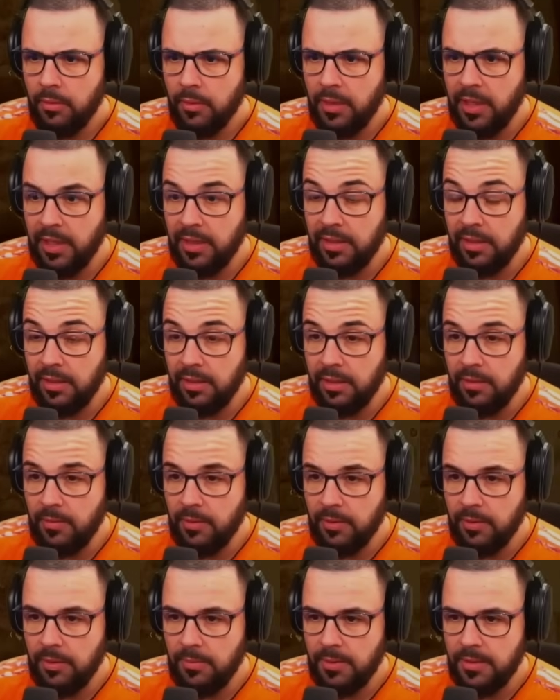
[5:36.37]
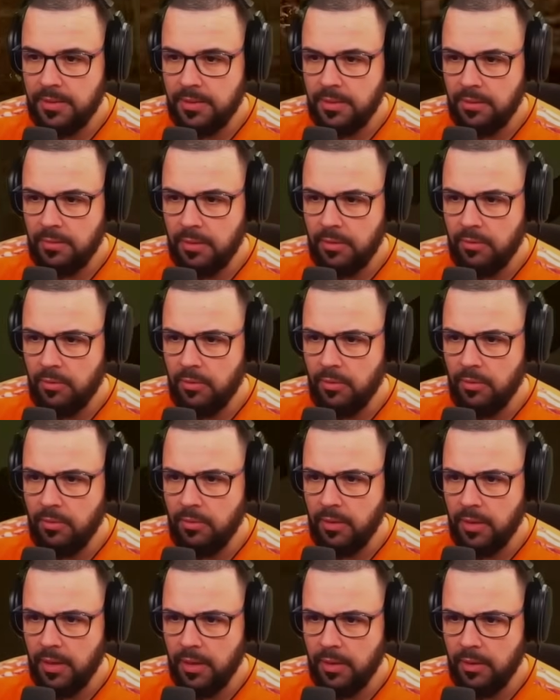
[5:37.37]
Non è che tante volte passa qualcuno
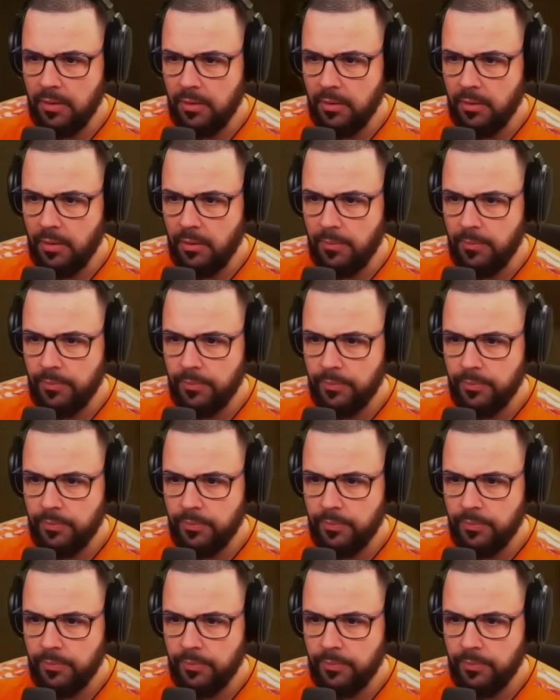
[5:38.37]
qui, eh? No.